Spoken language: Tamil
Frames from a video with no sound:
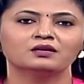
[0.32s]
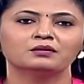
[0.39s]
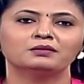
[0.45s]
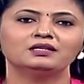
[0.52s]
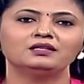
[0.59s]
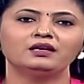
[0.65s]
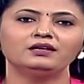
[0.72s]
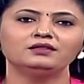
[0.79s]

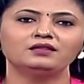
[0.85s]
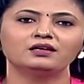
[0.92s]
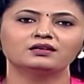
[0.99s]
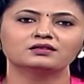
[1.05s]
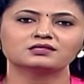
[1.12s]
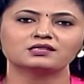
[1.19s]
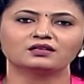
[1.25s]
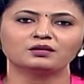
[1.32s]
மதுரை
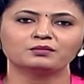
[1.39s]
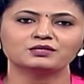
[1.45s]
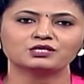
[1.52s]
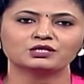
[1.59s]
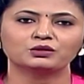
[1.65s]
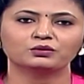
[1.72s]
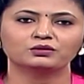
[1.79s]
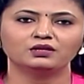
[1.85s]
தெற்கு சட்டமன்ற
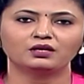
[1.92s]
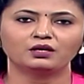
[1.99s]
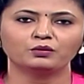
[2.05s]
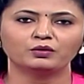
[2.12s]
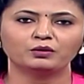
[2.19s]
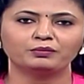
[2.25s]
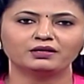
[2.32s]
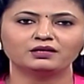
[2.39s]
தொகுதிக்கு
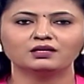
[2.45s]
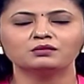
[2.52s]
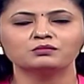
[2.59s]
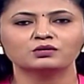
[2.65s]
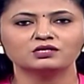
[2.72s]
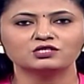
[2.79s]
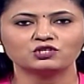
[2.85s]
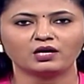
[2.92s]
உட்பட்ட
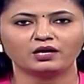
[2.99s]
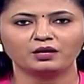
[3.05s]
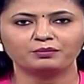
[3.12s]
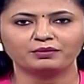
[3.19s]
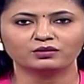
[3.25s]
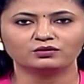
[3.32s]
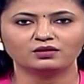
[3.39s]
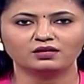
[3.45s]
முனிச்சாலை
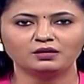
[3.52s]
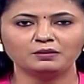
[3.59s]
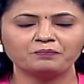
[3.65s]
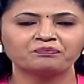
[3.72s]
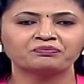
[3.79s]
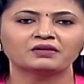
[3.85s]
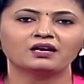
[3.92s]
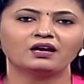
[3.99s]
பகுதியில்
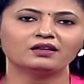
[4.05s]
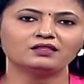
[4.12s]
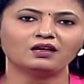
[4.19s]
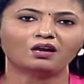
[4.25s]
கடந்த